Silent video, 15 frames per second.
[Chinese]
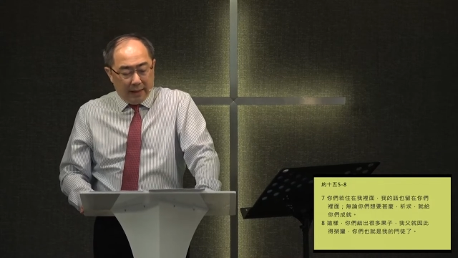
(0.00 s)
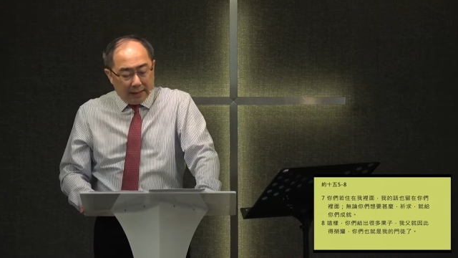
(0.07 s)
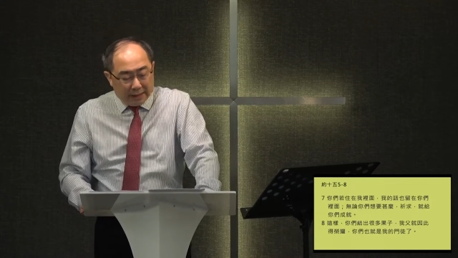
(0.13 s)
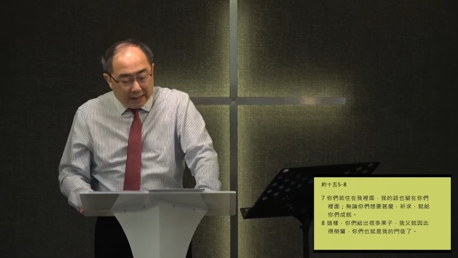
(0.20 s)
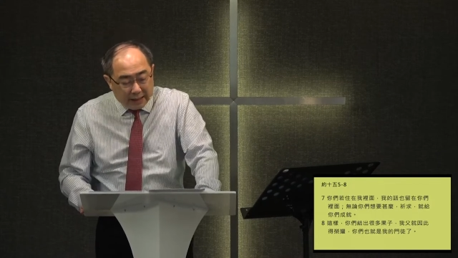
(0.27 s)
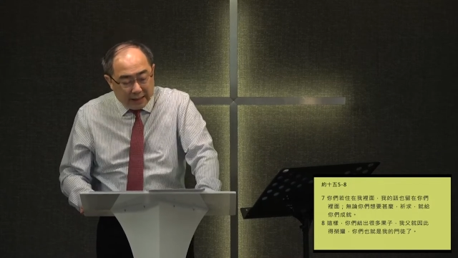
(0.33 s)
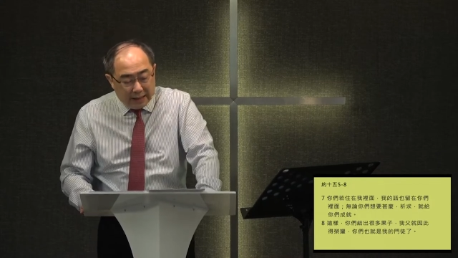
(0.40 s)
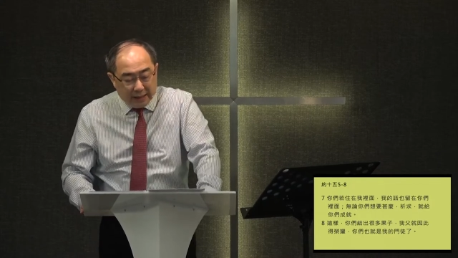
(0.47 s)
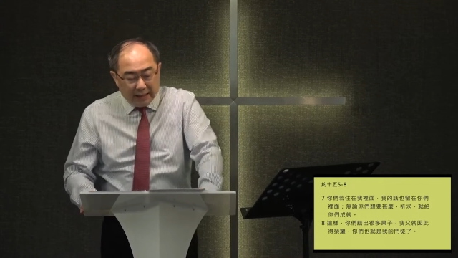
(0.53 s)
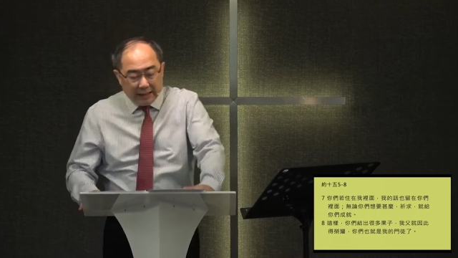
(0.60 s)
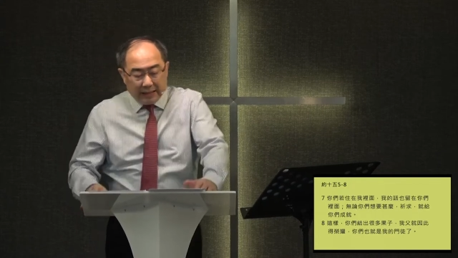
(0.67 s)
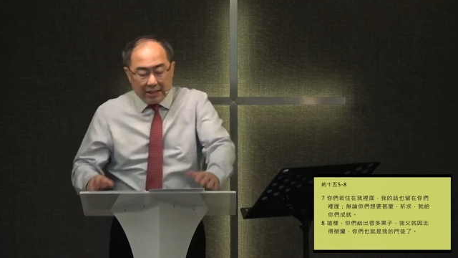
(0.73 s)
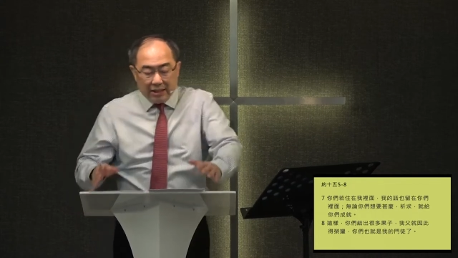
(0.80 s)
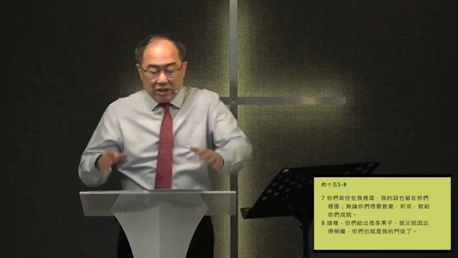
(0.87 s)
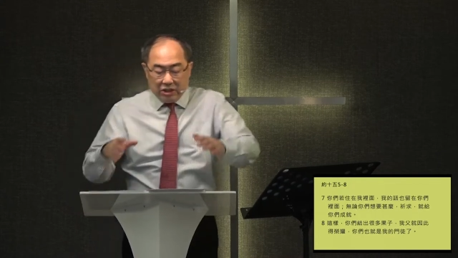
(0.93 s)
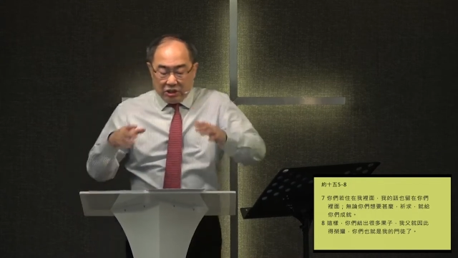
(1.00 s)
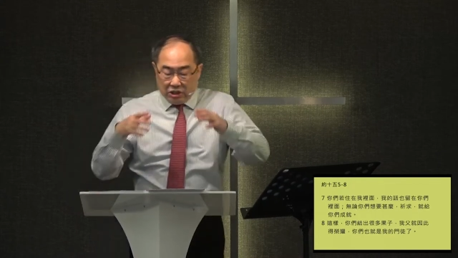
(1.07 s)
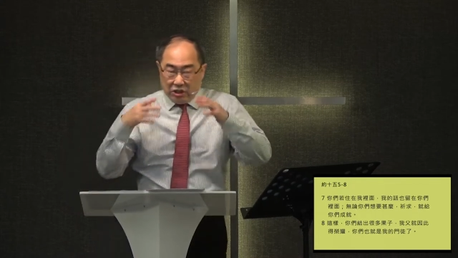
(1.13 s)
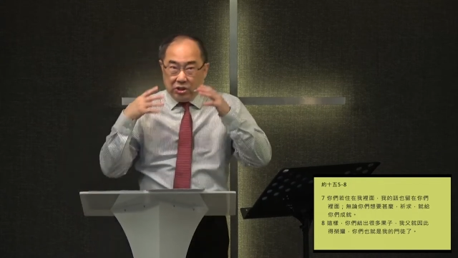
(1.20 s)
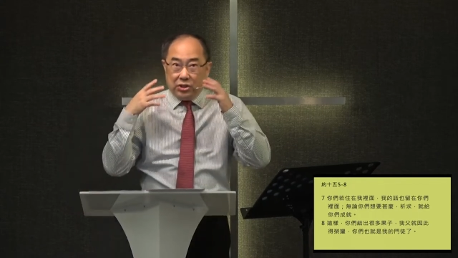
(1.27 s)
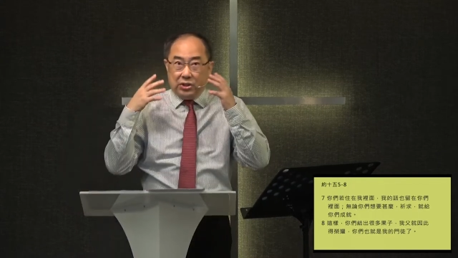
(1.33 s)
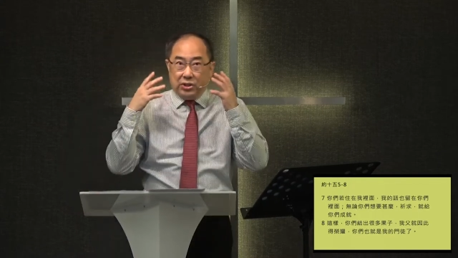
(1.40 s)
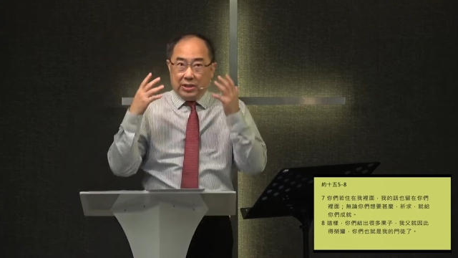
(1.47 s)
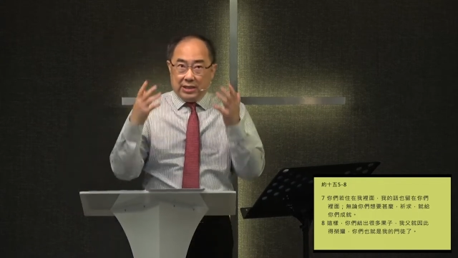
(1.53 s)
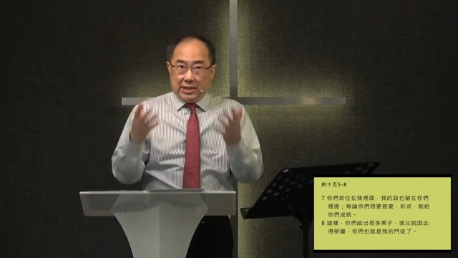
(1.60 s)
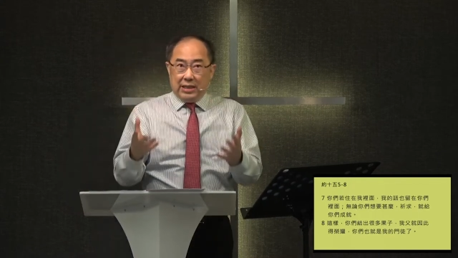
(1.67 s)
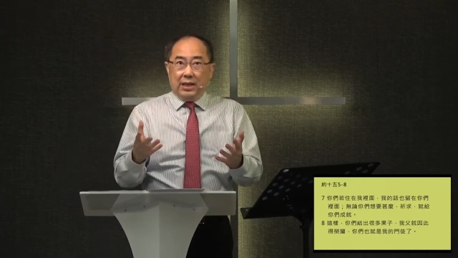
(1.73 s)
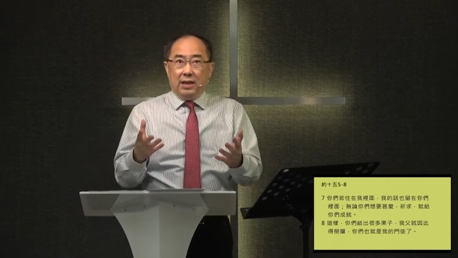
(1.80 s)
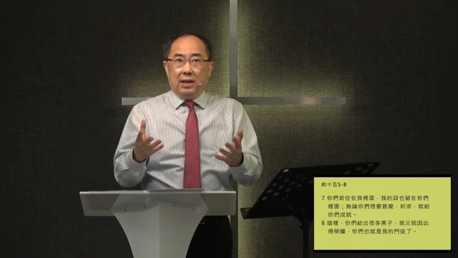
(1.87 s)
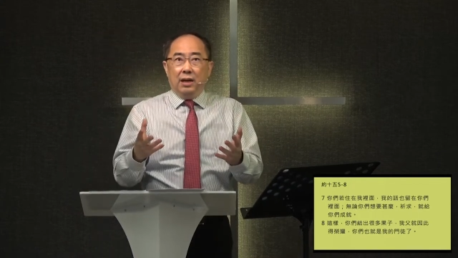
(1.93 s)
这里是指
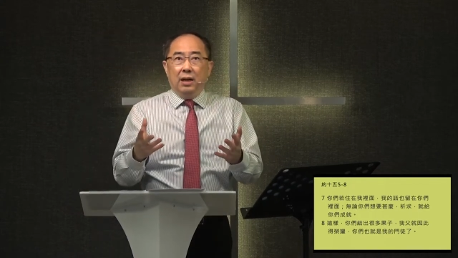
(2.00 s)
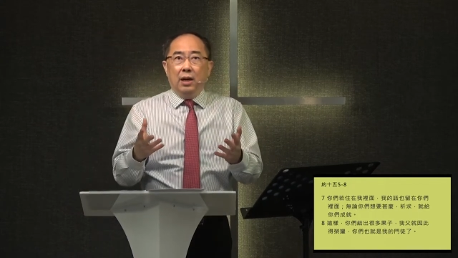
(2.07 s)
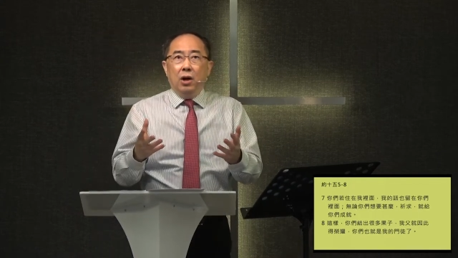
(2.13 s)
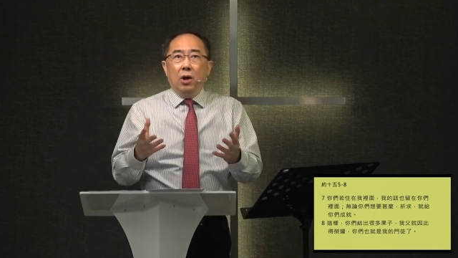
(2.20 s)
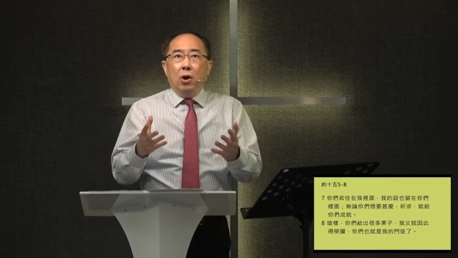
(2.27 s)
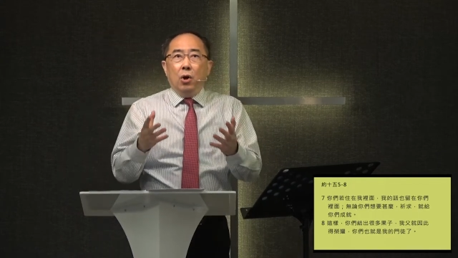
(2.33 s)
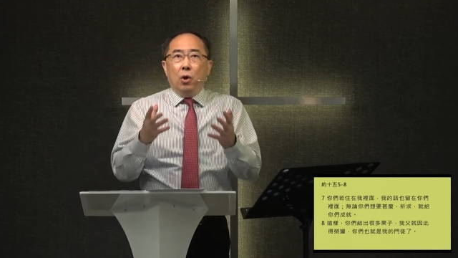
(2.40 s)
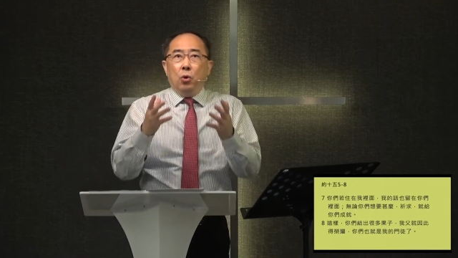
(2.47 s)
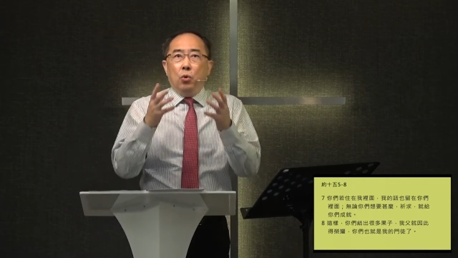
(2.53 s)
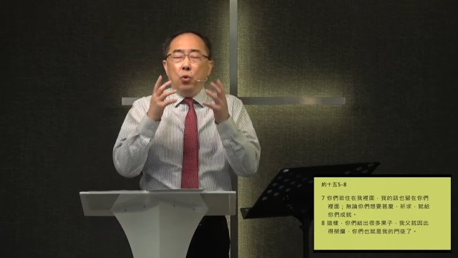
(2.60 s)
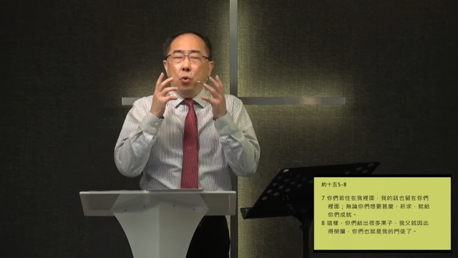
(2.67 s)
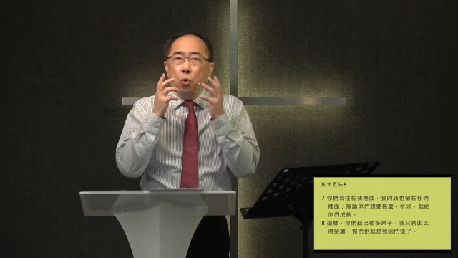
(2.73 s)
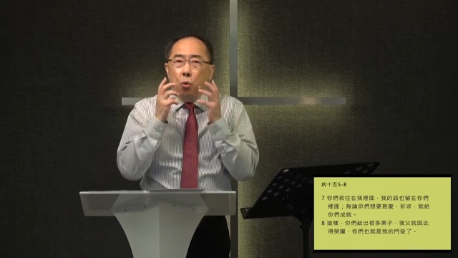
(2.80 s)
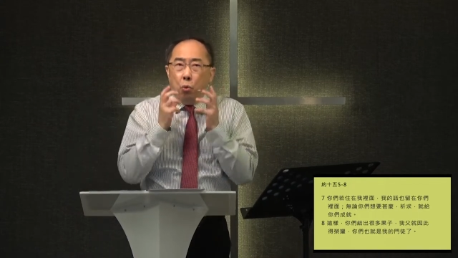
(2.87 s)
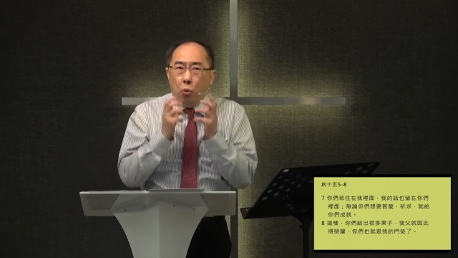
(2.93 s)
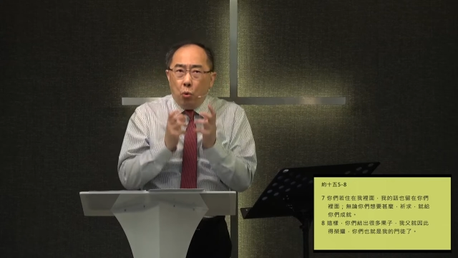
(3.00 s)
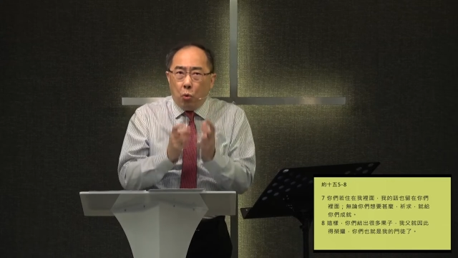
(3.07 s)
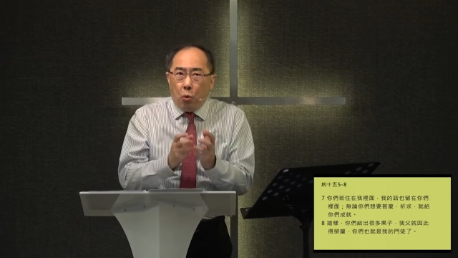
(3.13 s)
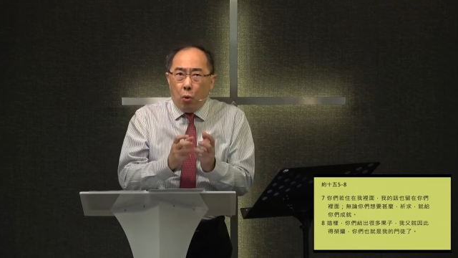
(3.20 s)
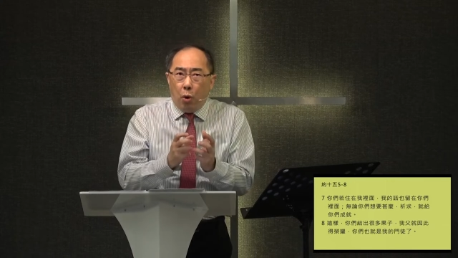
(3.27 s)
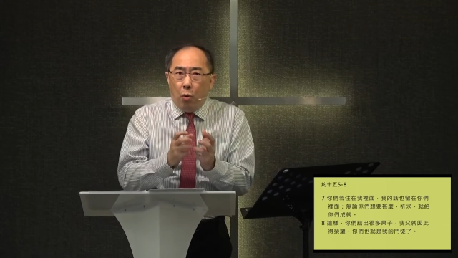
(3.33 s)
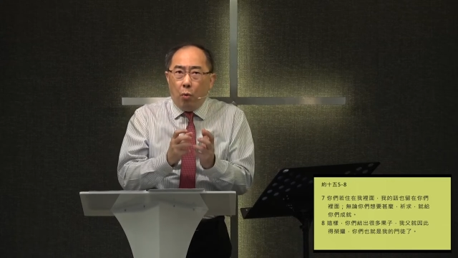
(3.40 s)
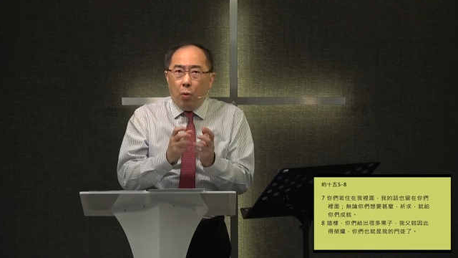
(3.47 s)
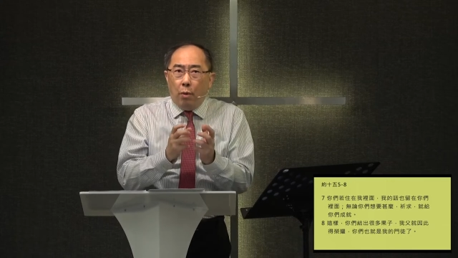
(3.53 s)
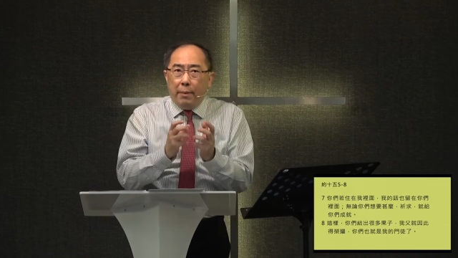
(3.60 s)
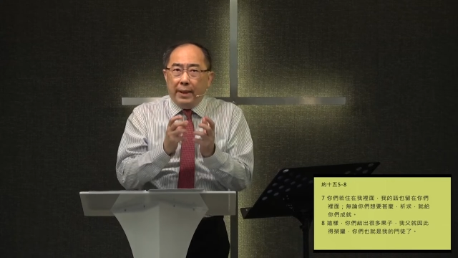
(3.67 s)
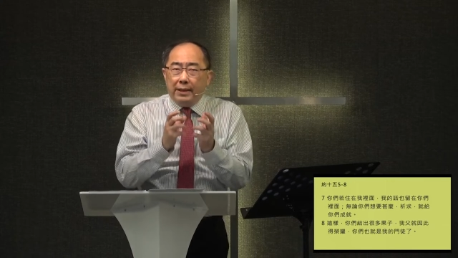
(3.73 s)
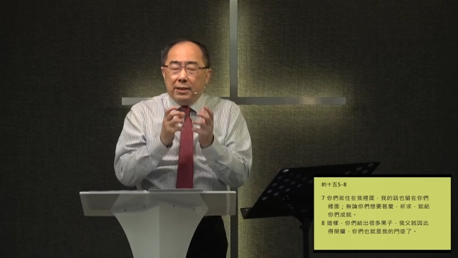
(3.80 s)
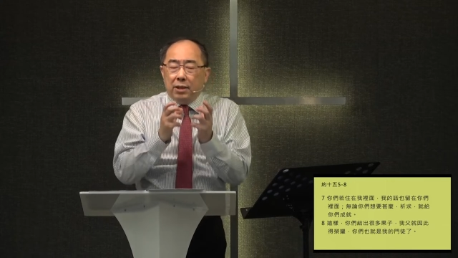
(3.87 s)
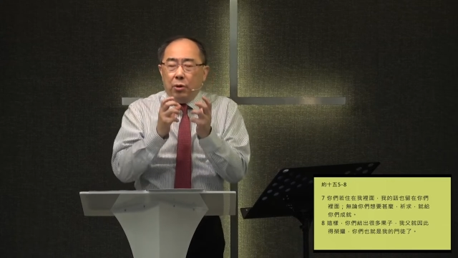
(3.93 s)
着，如果我
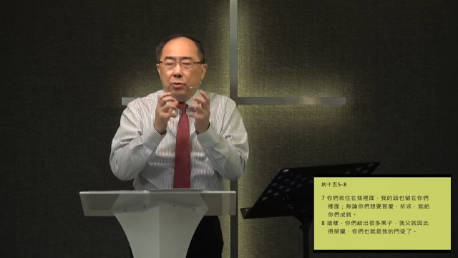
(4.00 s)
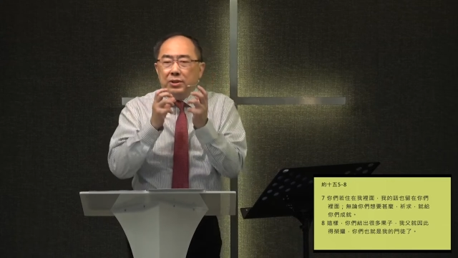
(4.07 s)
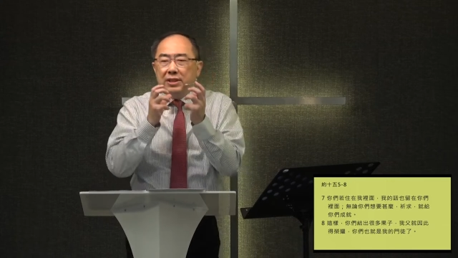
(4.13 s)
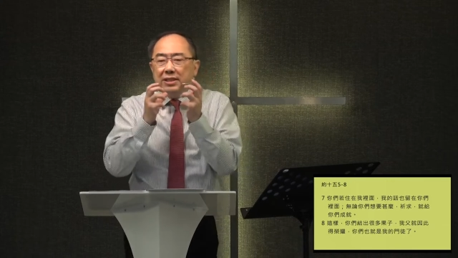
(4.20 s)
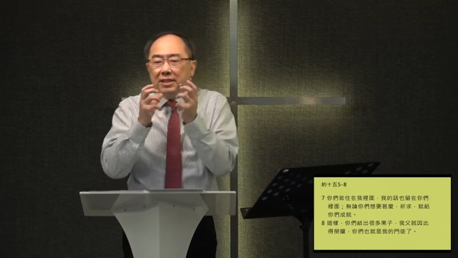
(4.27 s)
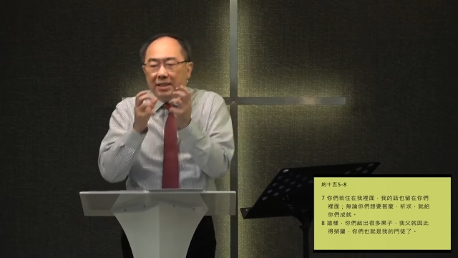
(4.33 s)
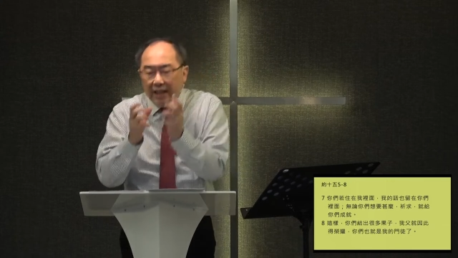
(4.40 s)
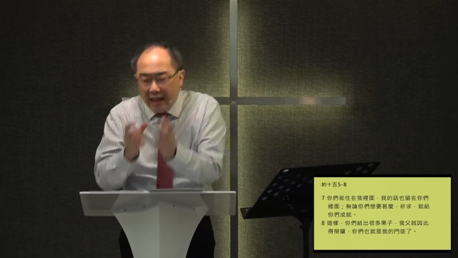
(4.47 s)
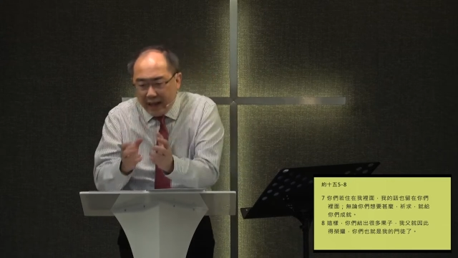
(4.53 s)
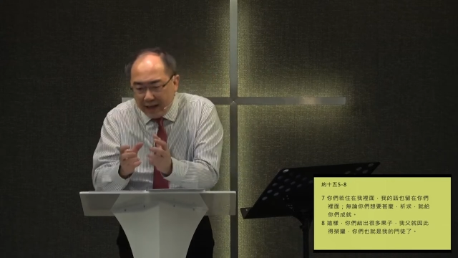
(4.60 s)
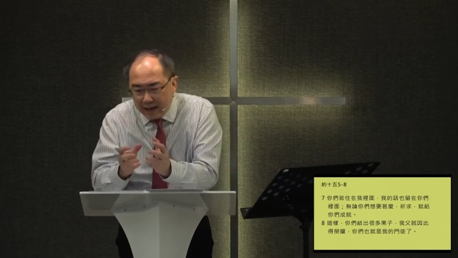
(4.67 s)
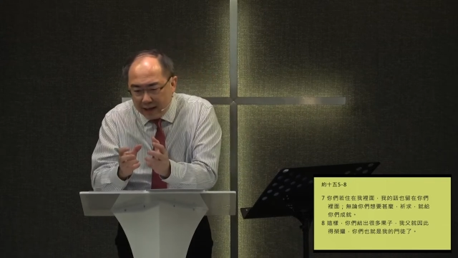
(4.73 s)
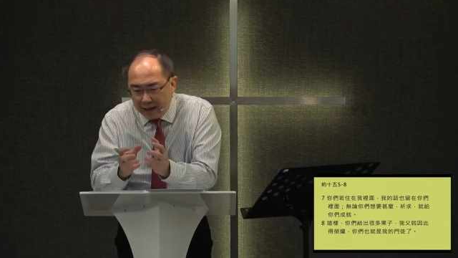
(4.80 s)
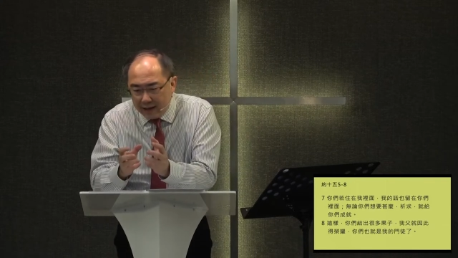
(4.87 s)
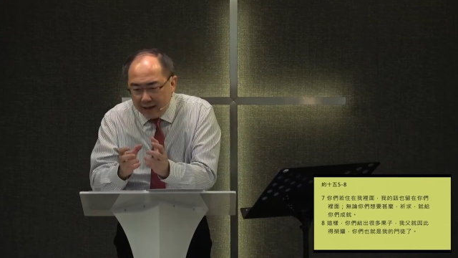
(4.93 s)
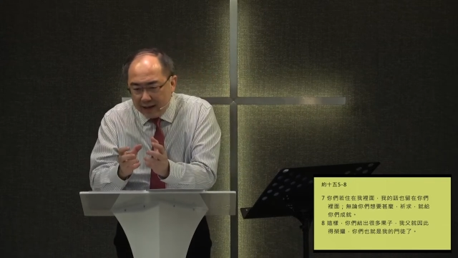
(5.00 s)
们都 stay